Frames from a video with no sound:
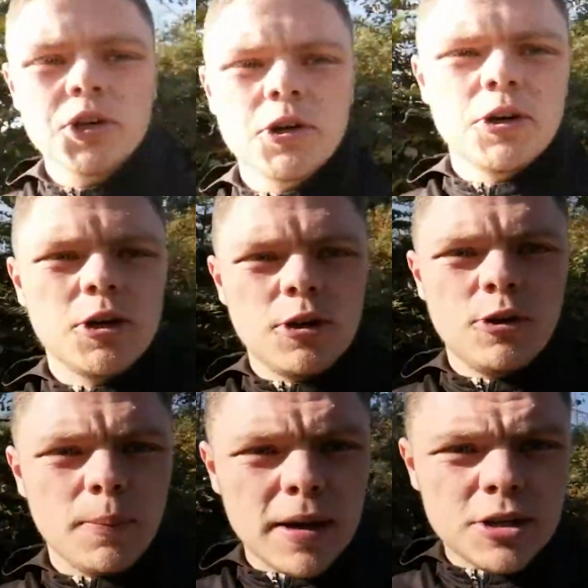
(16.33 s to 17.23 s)
euh,
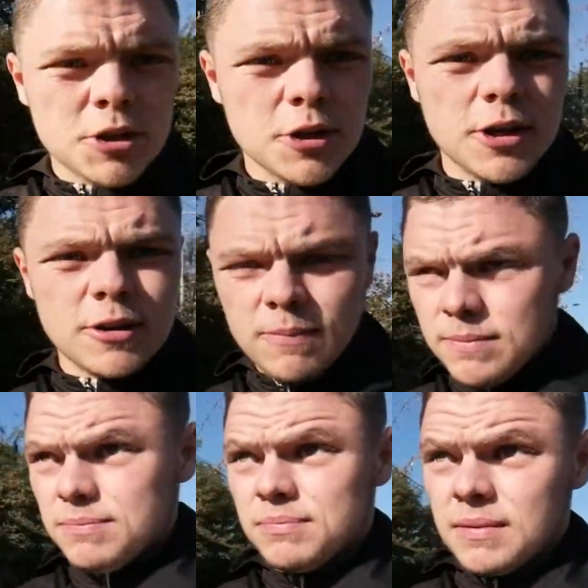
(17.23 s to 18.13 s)
le match euh,
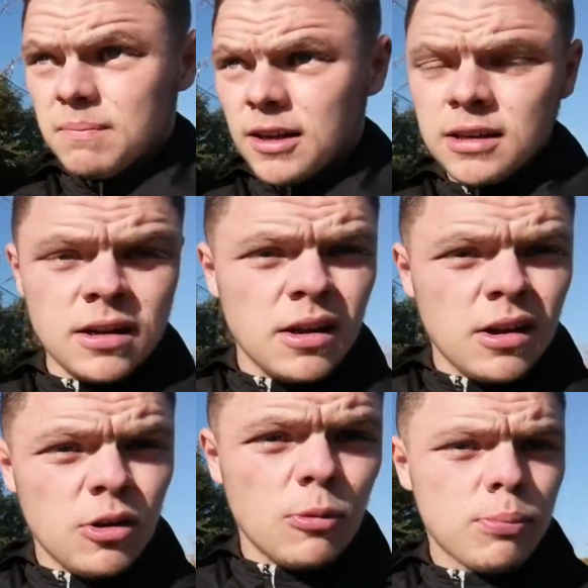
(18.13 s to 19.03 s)

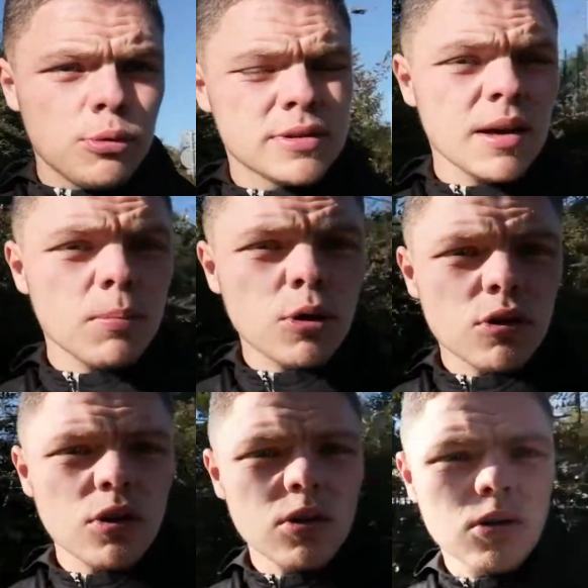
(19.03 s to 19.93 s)
le plus
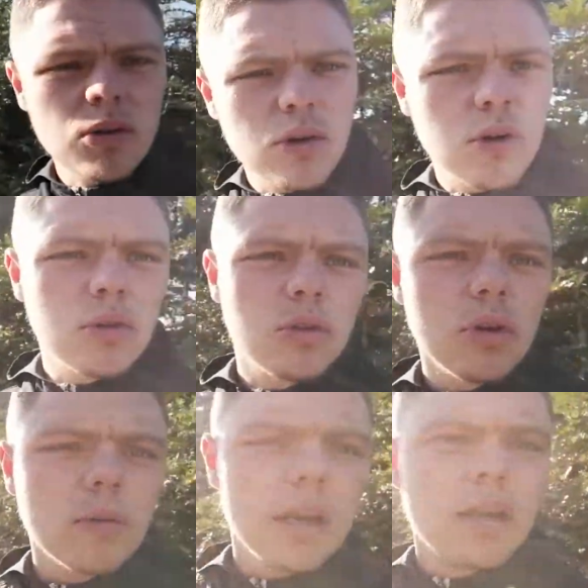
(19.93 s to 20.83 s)
important de,
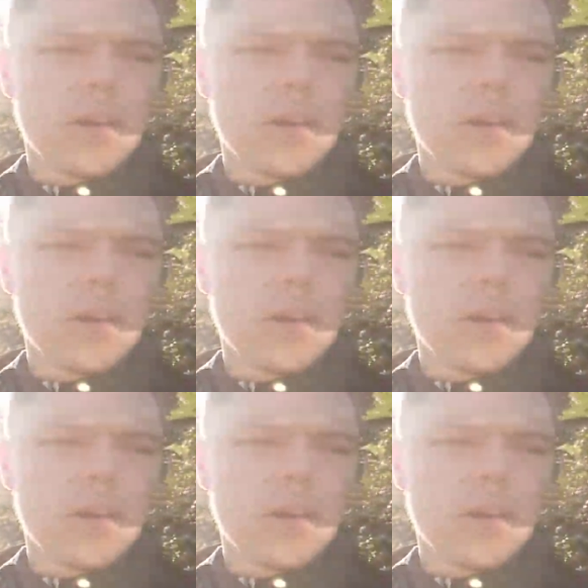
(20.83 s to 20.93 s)
l'OL,